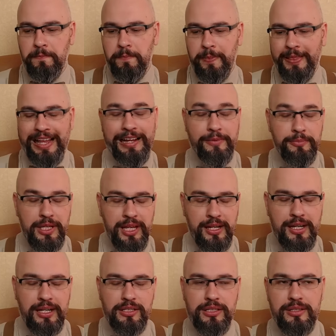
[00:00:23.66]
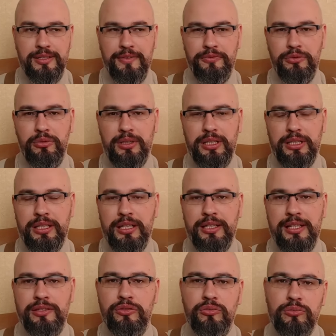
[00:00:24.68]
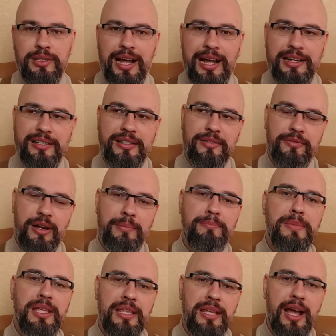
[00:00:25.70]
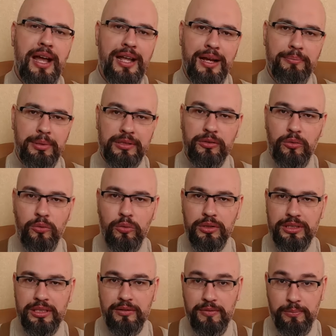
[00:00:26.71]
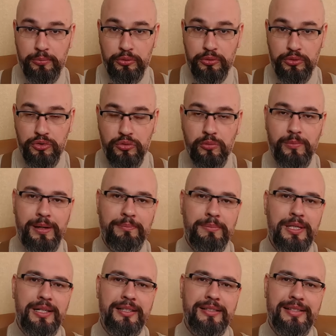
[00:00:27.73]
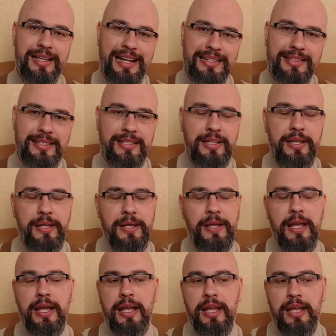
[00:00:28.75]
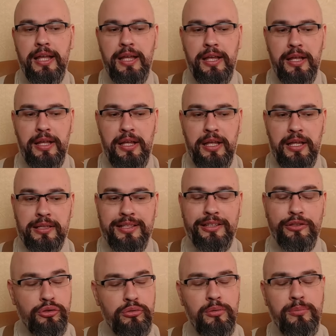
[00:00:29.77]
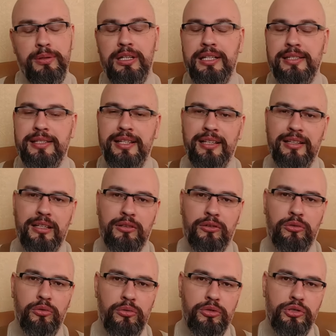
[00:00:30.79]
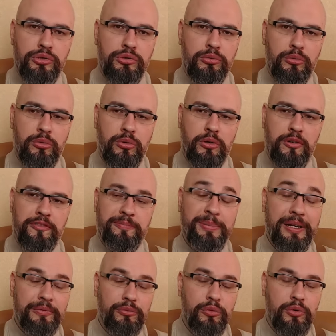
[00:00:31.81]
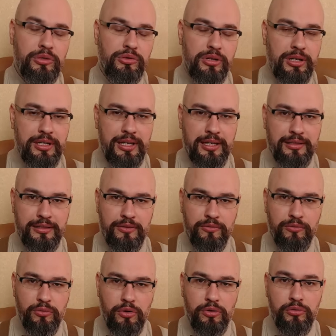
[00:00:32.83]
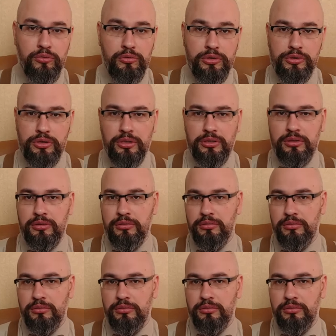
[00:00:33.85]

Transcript: как мне кажется, все-таки государство, меняя подходы к вопросу мобилизации, должно было сделать то, что в первую очередь от него хочет